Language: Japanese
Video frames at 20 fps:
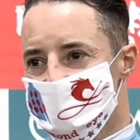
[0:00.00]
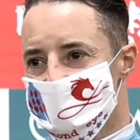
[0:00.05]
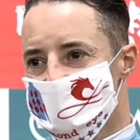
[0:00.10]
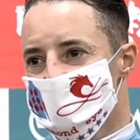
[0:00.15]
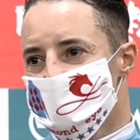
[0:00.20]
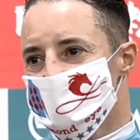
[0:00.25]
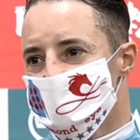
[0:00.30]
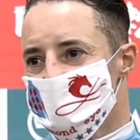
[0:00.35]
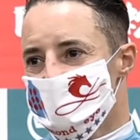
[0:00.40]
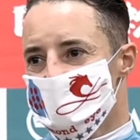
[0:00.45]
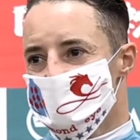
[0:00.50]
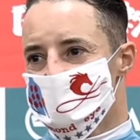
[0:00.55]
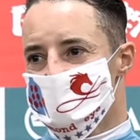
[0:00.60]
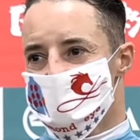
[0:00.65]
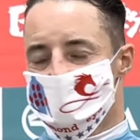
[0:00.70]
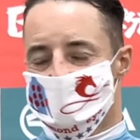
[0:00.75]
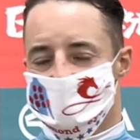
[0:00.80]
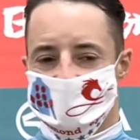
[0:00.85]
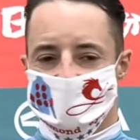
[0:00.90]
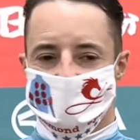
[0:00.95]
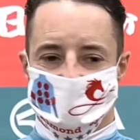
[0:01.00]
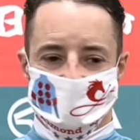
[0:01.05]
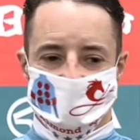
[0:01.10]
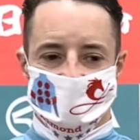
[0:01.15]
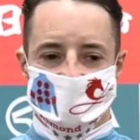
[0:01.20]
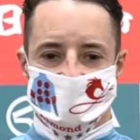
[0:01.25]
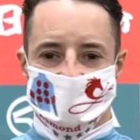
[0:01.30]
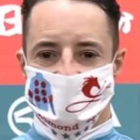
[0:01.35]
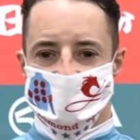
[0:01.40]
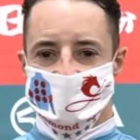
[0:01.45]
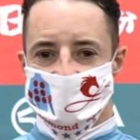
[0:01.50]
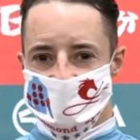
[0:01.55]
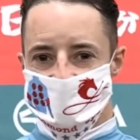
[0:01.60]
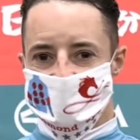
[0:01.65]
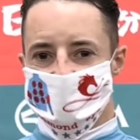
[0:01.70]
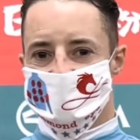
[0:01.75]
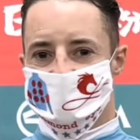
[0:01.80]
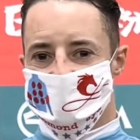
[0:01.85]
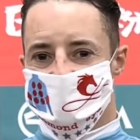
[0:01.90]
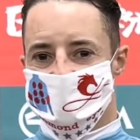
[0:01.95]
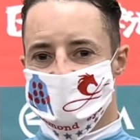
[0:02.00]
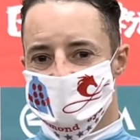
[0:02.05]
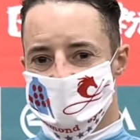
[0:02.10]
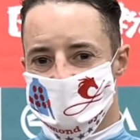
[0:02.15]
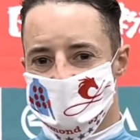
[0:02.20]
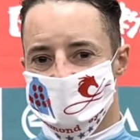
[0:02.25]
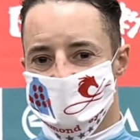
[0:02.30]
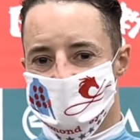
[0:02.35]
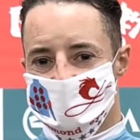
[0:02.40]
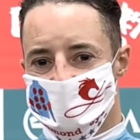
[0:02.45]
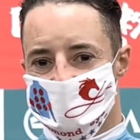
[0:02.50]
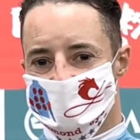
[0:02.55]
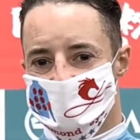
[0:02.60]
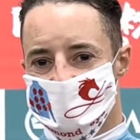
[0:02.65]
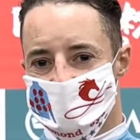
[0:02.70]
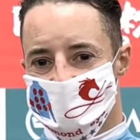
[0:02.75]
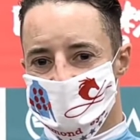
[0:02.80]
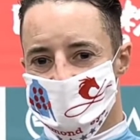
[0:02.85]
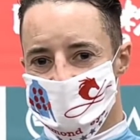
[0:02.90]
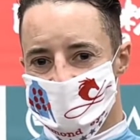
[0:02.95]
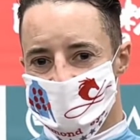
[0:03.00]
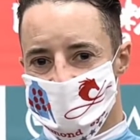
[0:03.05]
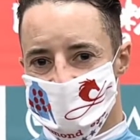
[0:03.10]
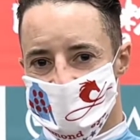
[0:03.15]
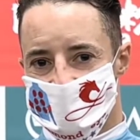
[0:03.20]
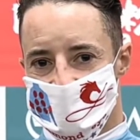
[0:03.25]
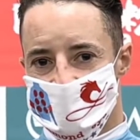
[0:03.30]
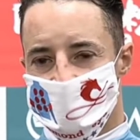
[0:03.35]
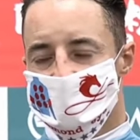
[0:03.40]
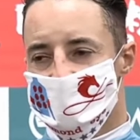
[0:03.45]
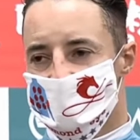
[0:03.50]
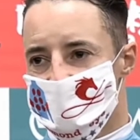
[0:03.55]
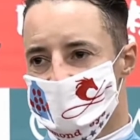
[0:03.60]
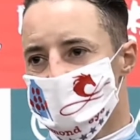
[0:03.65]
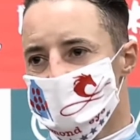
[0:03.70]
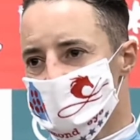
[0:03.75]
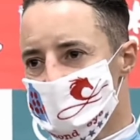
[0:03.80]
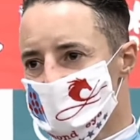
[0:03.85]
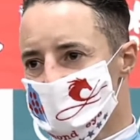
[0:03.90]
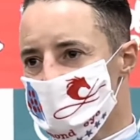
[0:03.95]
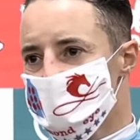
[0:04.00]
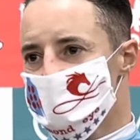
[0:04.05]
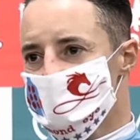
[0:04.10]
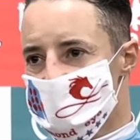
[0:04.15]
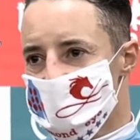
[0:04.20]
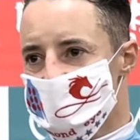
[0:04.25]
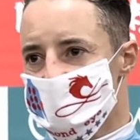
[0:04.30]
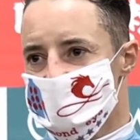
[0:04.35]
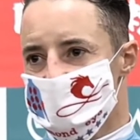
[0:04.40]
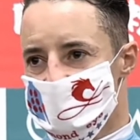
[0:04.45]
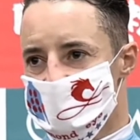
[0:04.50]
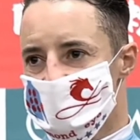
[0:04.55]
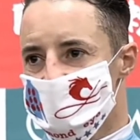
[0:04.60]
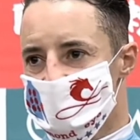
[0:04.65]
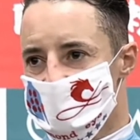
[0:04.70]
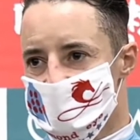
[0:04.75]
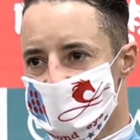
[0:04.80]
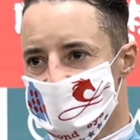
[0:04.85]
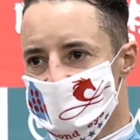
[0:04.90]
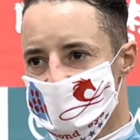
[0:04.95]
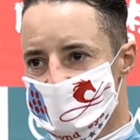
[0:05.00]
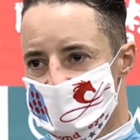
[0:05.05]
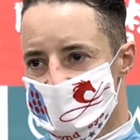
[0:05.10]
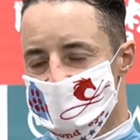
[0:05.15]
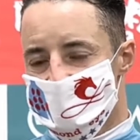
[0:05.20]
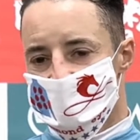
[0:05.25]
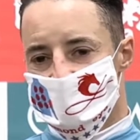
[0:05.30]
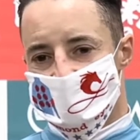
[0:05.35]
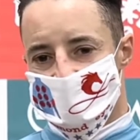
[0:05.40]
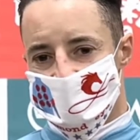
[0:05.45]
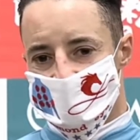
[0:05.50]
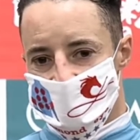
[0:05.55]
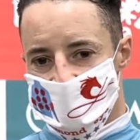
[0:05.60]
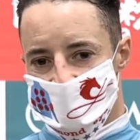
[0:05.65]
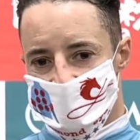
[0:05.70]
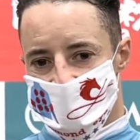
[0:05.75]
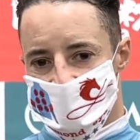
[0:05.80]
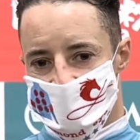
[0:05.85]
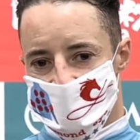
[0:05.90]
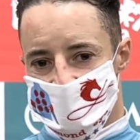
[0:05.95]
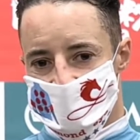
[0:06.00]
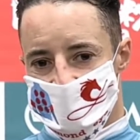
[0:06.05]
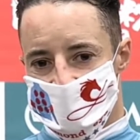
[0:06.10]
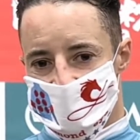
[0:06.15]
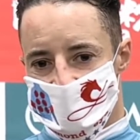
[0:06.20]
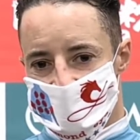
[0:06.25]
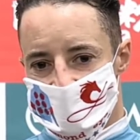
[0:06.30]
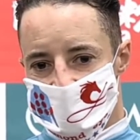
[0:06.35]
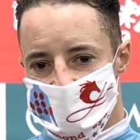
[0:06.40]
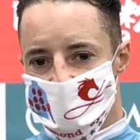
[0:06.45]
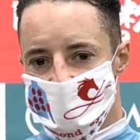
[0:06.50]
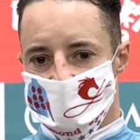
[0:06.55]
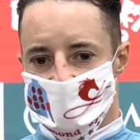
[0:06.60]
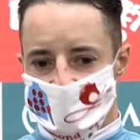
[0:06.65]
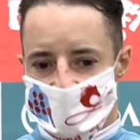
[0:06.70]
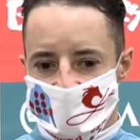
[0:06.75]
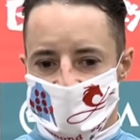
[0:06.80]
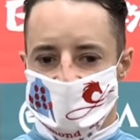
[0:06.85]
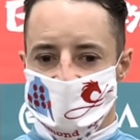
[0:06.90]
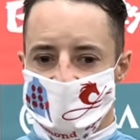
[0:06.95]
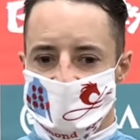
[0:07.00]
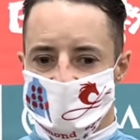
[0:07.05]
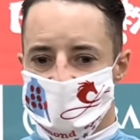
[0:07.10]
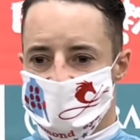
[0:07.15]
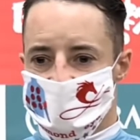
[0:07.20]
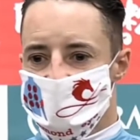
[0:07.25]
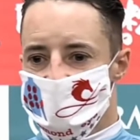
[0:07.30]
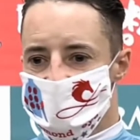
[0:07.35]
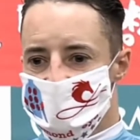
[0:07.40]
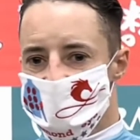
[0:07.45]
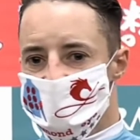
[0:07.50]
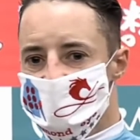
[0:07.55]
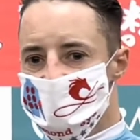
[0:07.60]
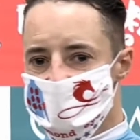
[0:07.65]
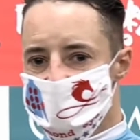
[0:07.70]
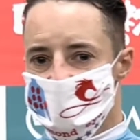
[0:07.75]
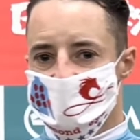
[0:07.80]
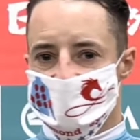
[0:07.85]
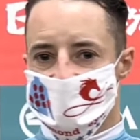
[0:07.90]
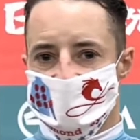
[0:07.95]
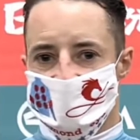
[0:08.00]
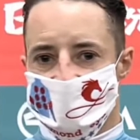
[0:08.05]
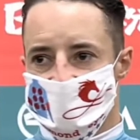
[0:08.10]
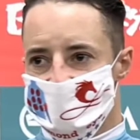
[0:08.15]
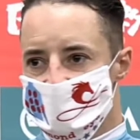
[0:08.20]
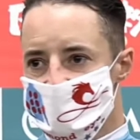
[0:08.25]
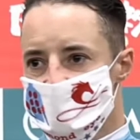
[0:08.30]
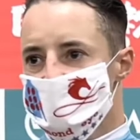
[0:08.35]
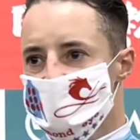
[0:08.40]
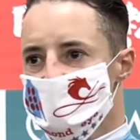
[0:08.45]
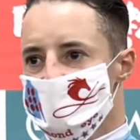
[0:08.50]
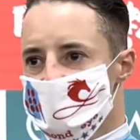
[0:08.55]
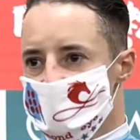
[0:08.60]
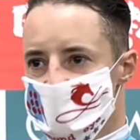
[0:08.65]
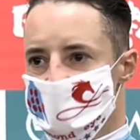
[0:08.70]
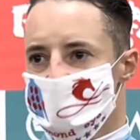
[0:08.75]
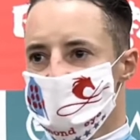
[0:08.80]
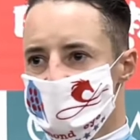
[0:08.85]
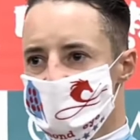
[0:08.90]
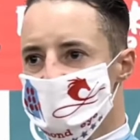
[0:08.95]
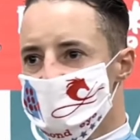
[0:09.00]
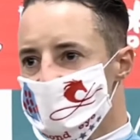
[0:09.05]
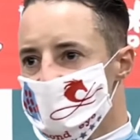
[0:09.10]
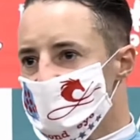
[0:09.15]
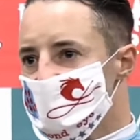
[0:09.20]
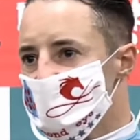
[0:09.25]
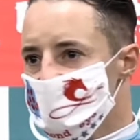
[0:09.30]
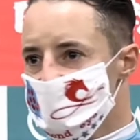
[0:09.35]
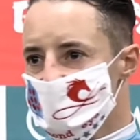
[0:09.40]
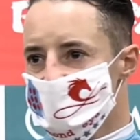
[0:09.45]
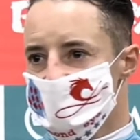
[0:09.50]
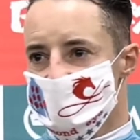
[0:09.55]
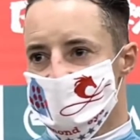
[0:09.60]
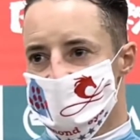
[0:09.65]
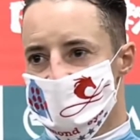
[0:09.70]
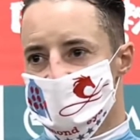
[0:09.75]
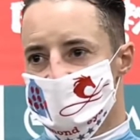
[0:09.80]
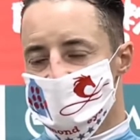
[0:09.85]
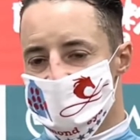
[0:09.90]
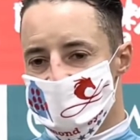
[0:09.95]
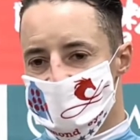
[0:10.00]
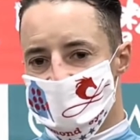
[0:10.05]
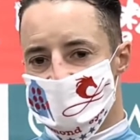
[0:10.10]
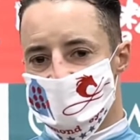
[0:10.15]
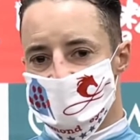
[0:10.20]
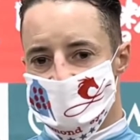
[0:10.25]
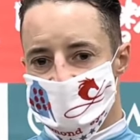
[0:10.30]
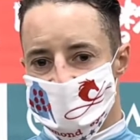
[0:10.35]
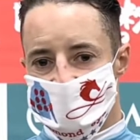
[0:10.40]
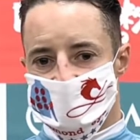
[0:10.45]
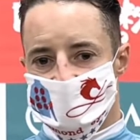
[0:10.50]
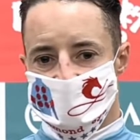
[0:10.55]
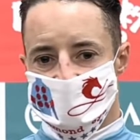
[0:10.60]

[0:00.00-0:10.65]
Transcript: いつも勝ち自信がありますけど、競馬はとても難しいだから、えー、いつも新しい馬がいるので、えー